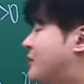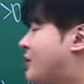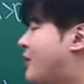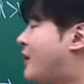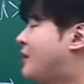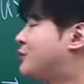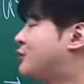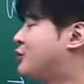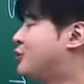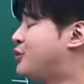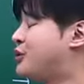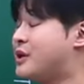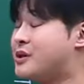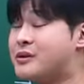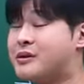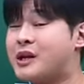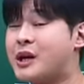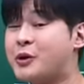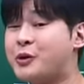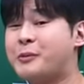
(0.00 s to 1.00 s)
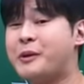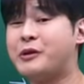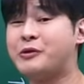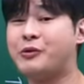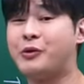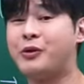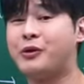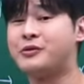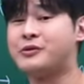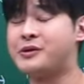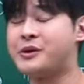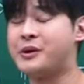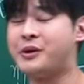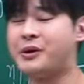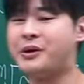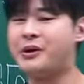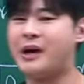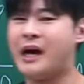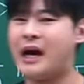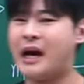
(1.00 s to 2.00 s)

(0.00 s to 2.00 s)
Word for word: 써가지고 뒤에서 따로 배우는 거였어.